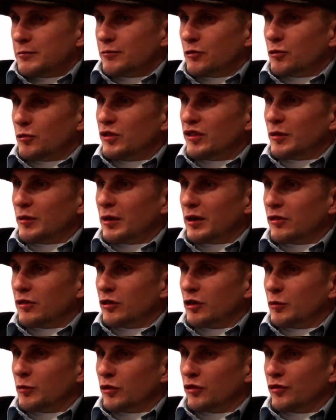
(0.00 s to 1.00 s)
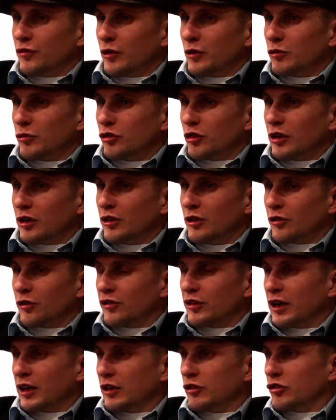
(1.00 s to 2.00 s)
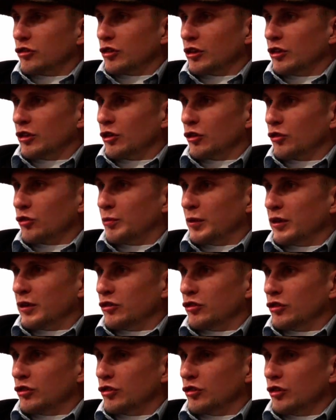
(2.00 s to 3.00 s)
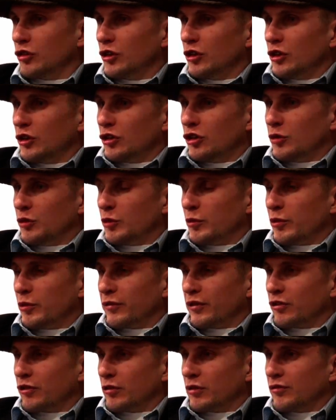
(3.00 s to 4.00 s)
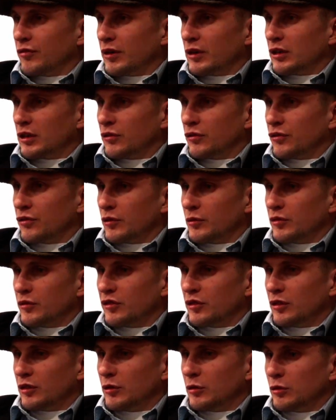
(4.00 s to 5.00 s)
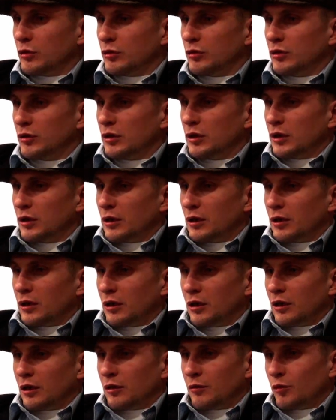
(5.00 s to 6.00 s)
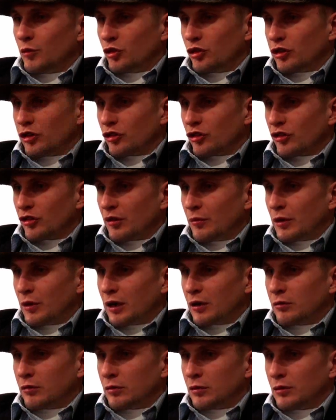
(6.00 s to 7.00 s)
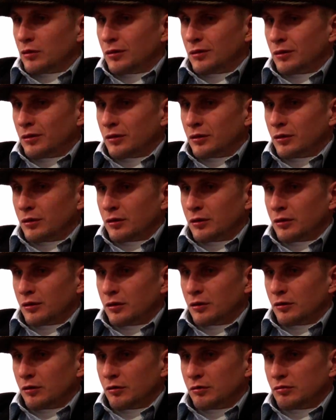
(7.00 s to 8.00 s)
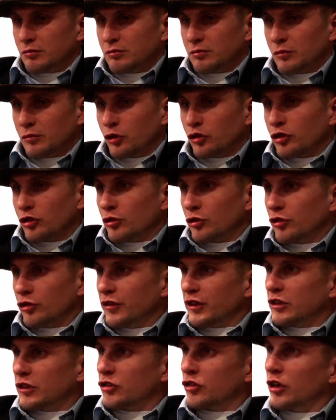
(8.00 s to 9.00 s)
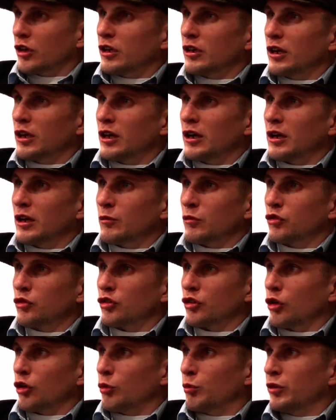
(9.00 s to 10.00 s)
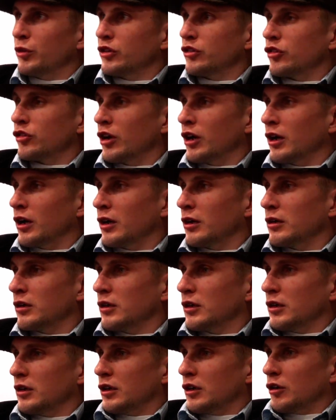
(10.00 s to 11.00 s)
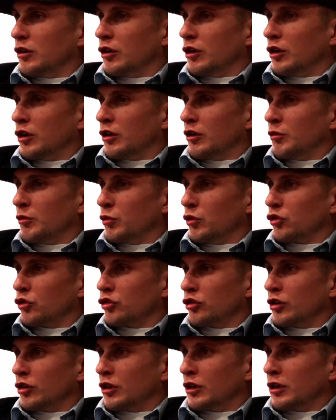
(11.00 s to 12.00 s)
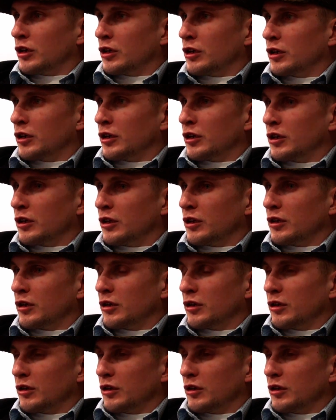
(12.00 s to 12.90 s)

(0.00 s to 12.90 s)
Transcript: no mi za bardzo nie pozwolił się ani rozkręcić, ani rozpędzić. Nie poprowadziłem walki w swoim stylu. E, myślę, że zabrakło może doświadczenia, może obycia, e, może,